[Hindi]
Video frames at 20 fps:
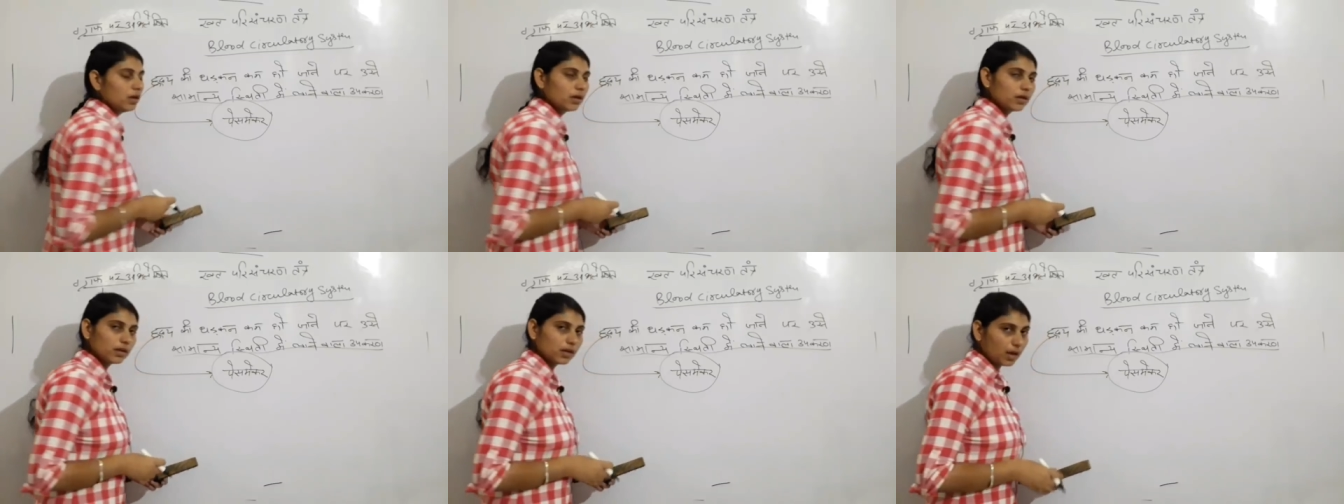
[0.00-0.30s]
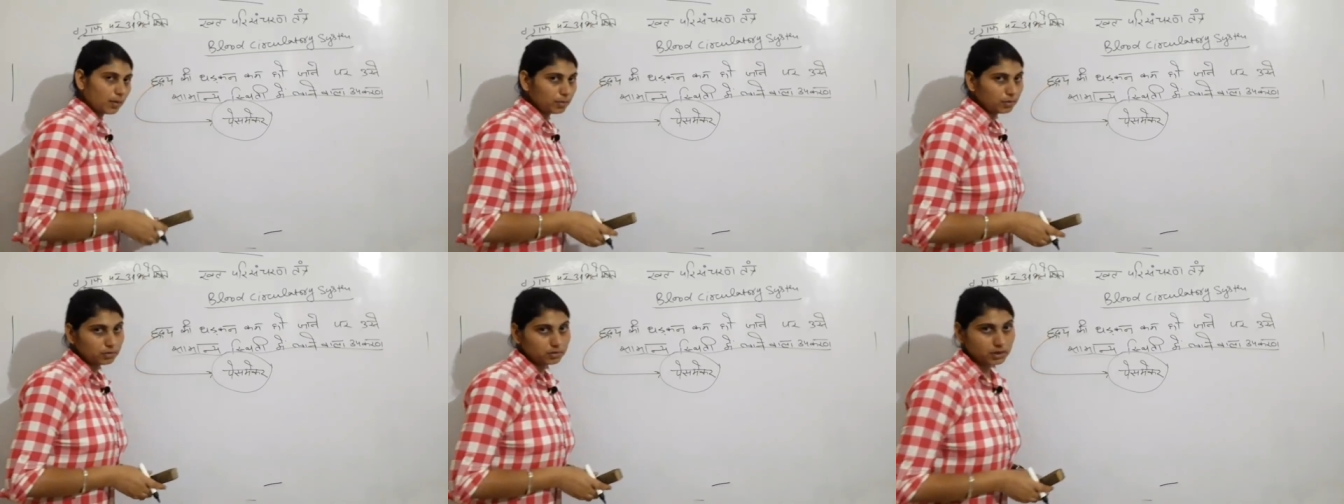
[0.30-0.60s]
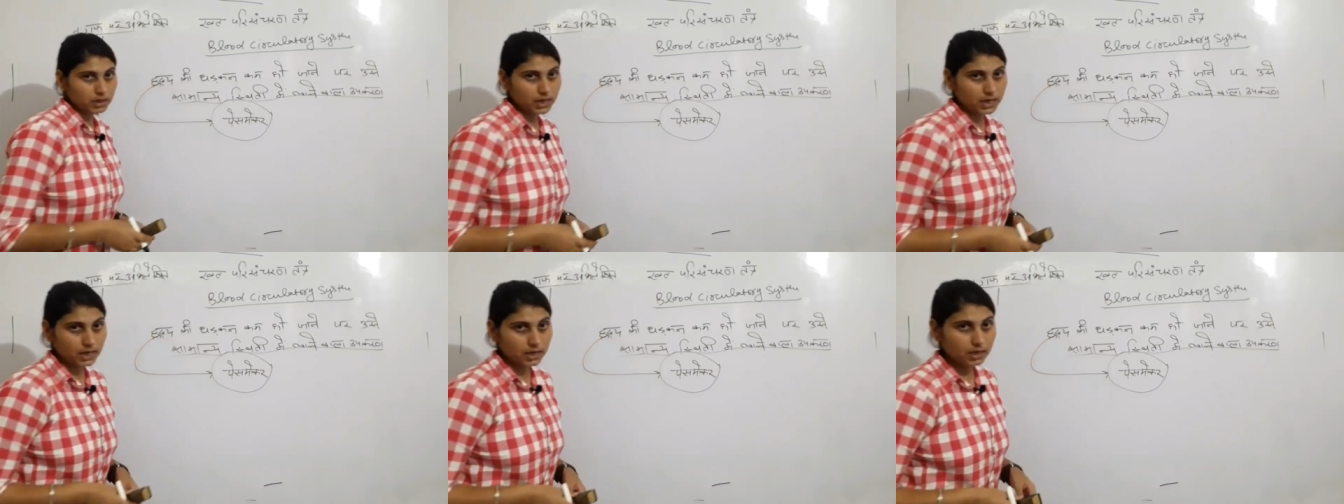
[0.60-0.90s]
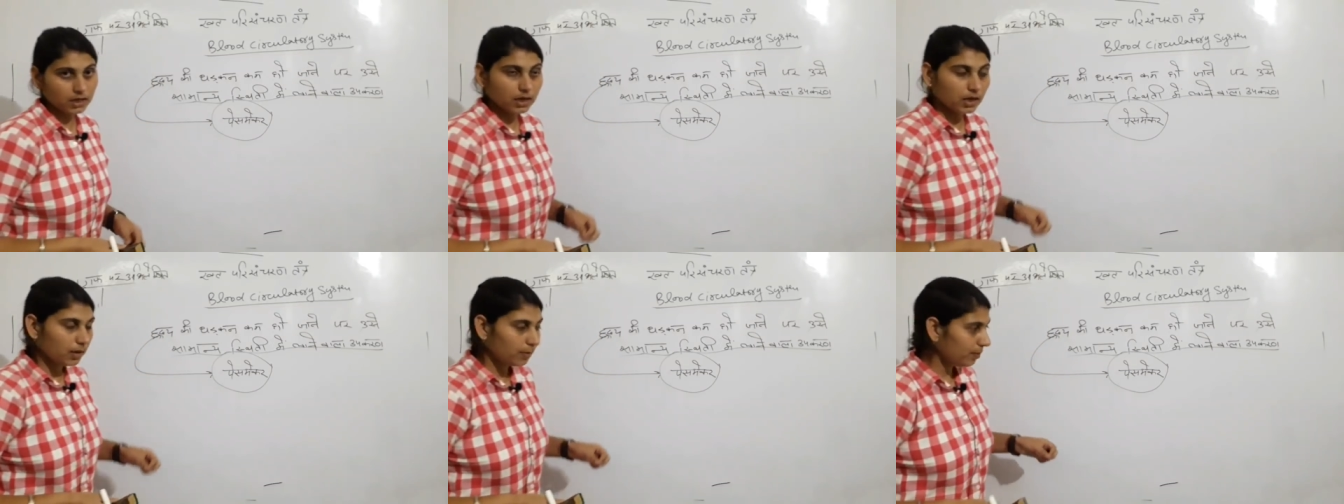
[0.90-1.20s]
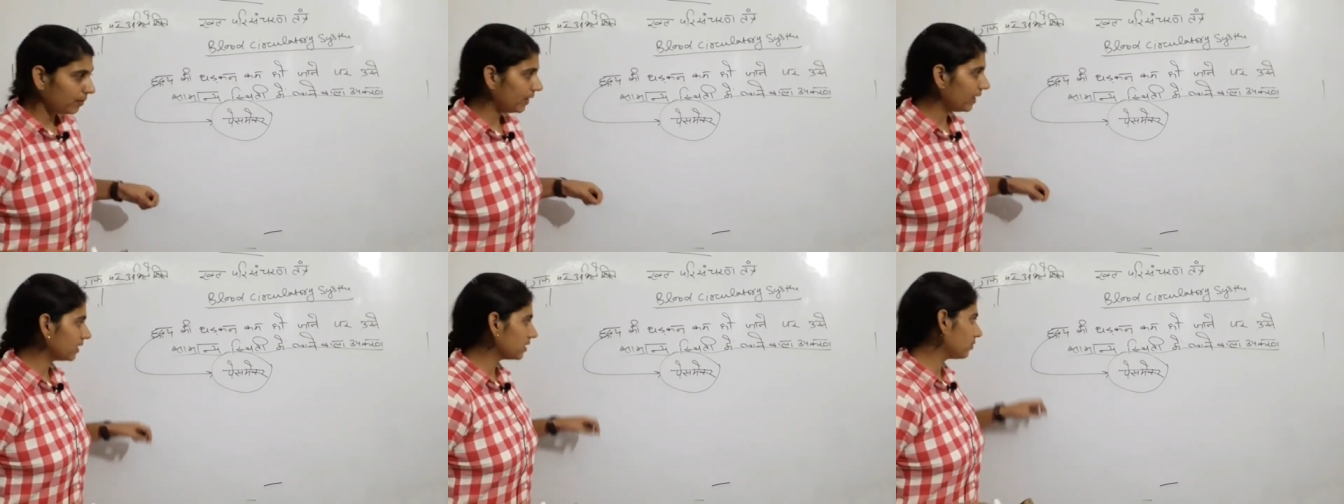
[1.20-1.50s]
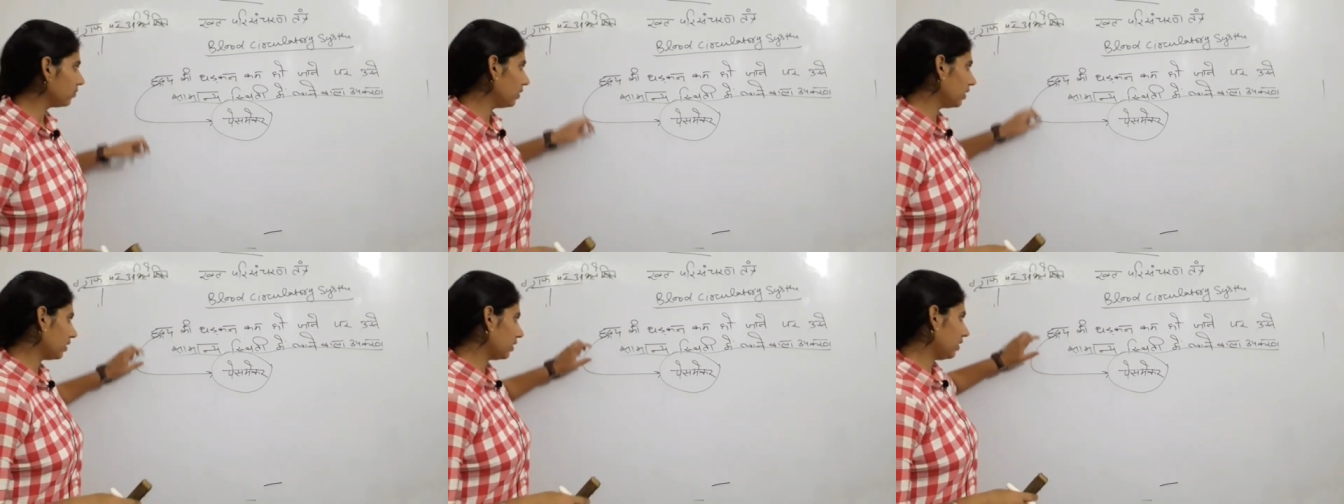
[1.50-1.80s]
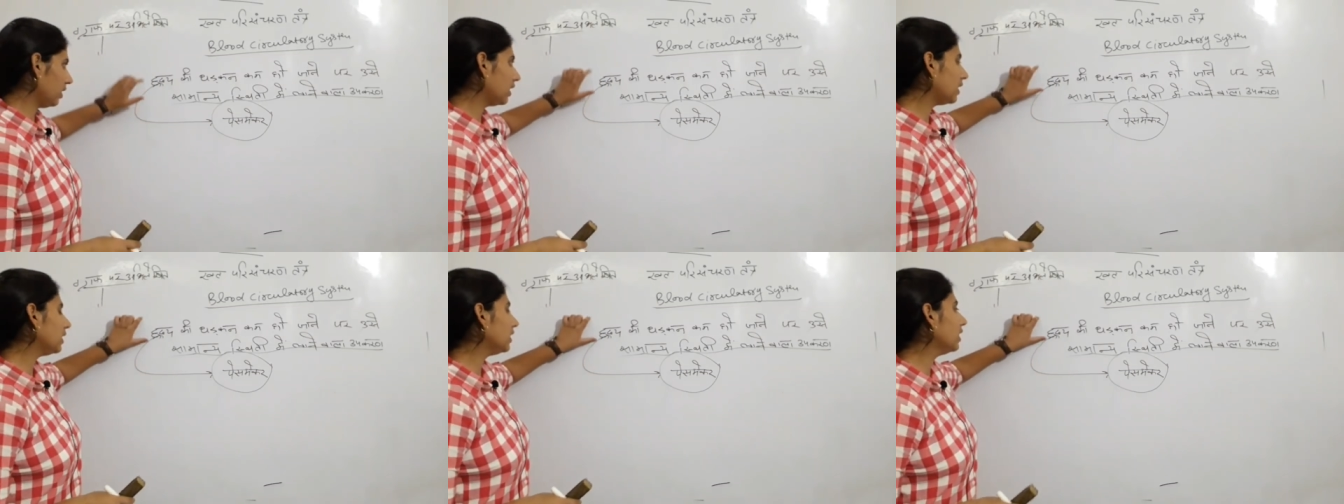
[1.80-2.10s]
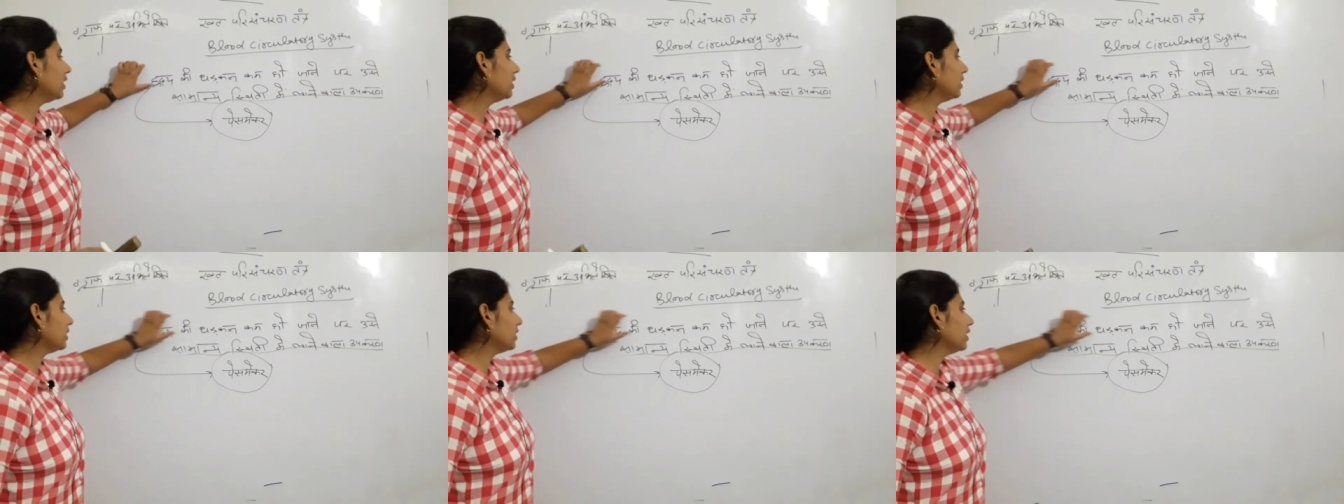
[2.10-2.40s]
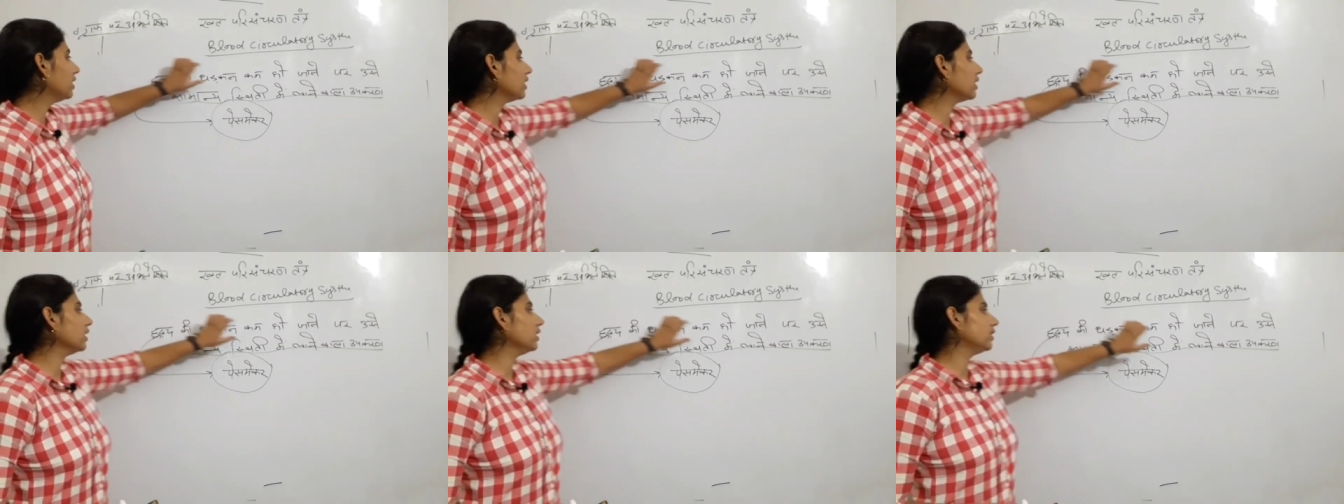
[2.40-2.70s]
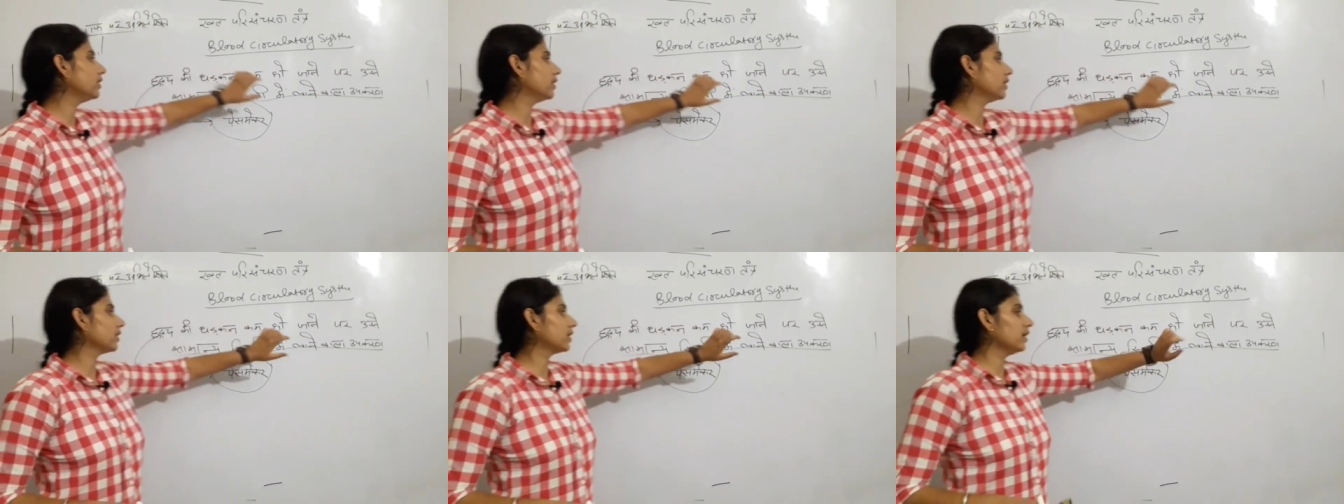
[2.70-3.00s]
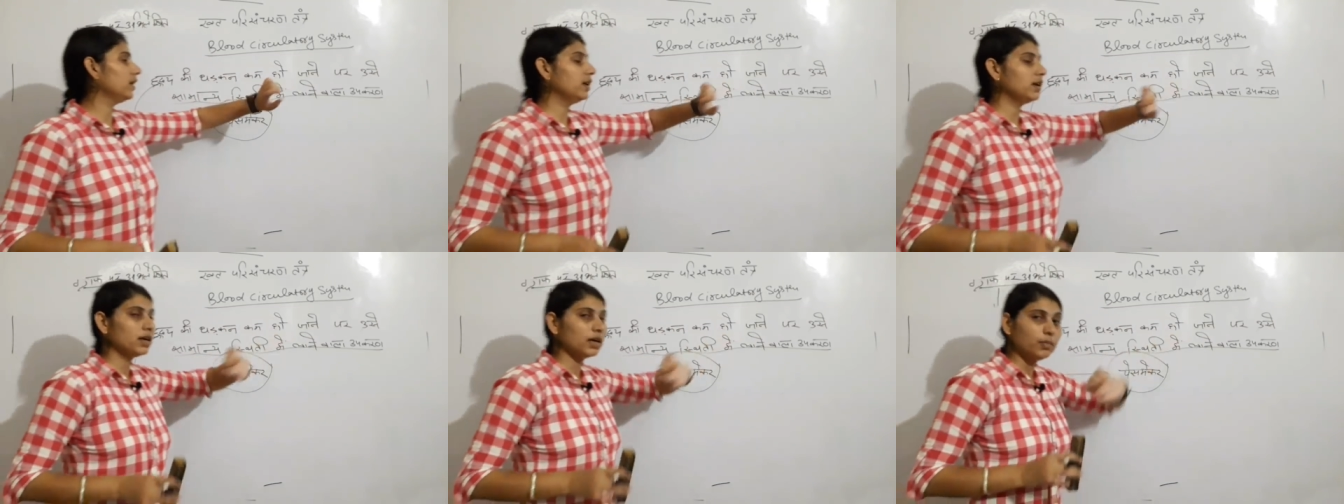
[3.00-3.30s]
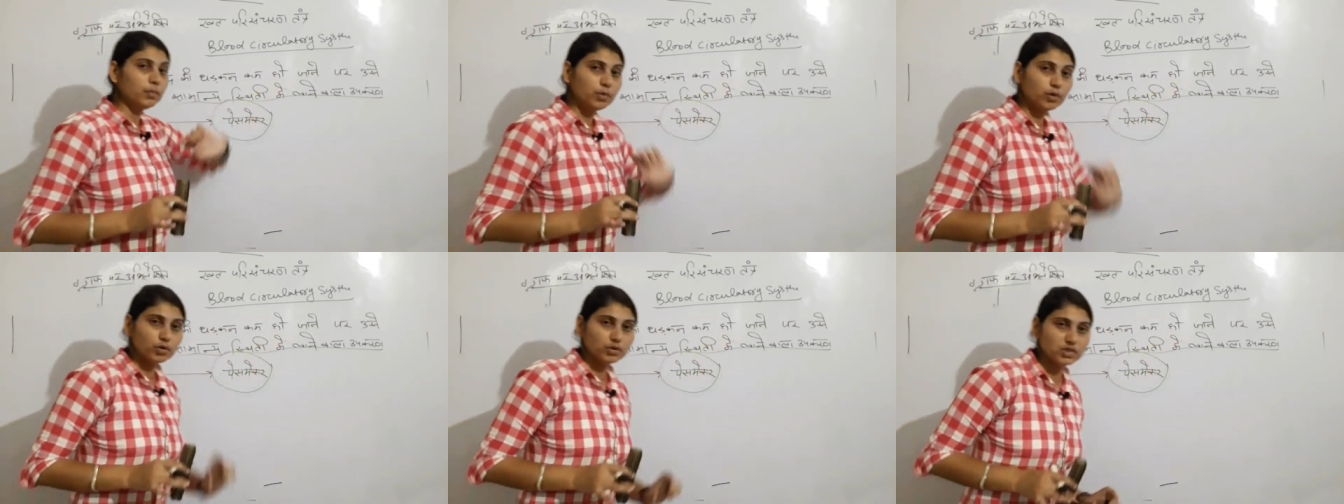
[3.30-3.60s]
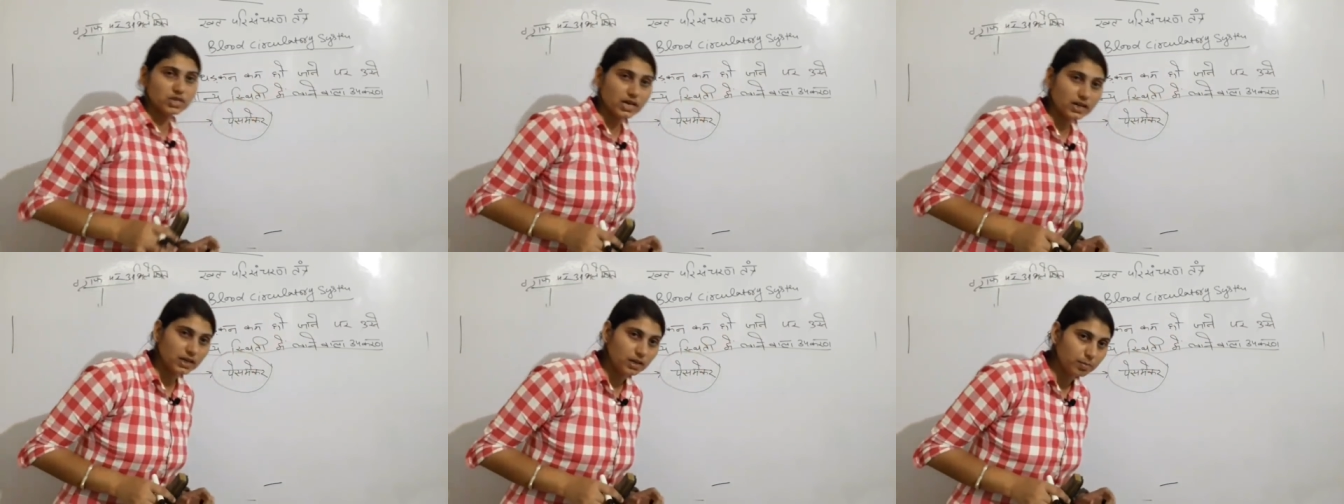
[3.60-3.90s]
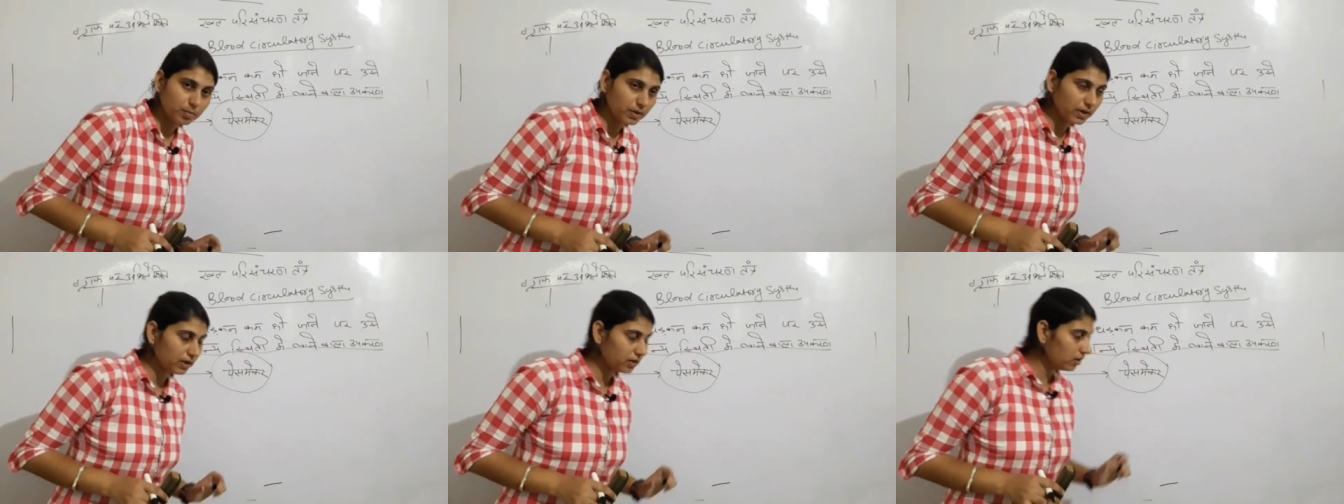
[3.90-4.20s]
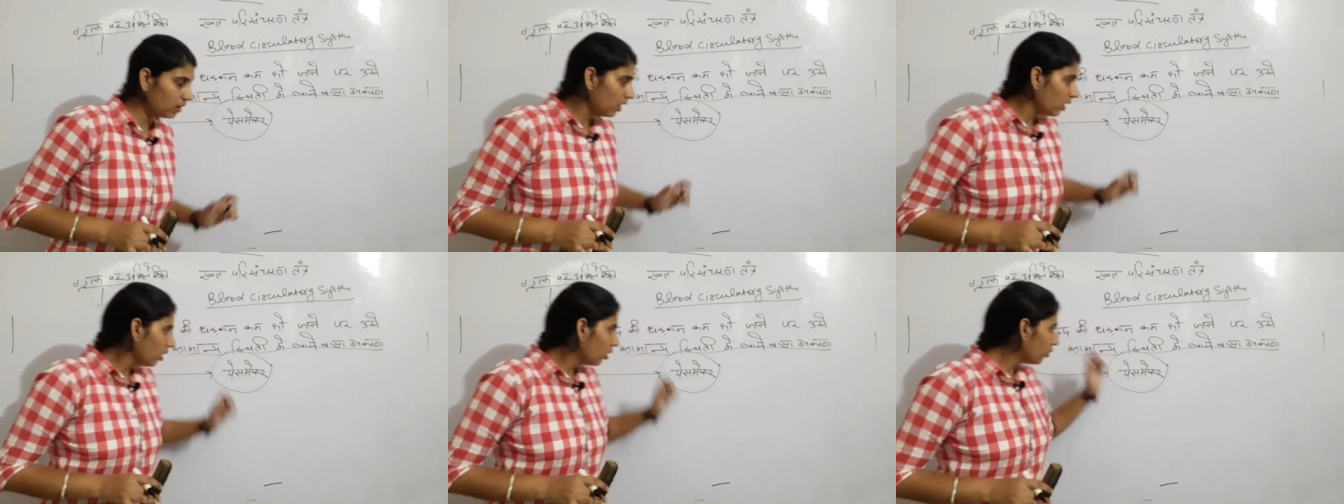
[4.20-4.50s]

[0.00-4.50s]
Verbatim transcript: क्या बोलते हैं पेस मेकर यानी हृदय की धड़कन कम हो जाने पर